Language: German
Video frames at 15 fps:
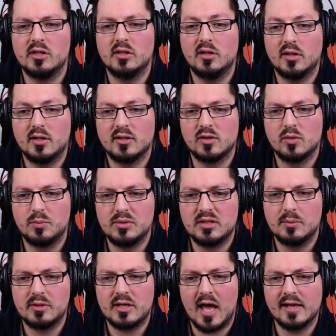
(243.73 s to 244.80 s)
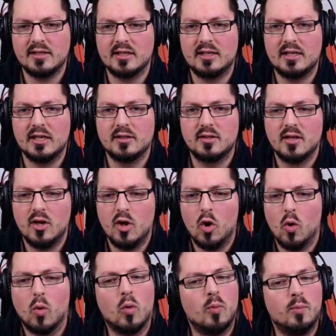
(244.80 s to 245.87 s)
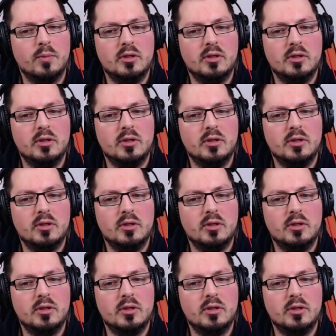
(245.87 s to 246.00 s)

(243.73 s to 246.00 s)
äh, so ein bisschen mit eingeklinkt, um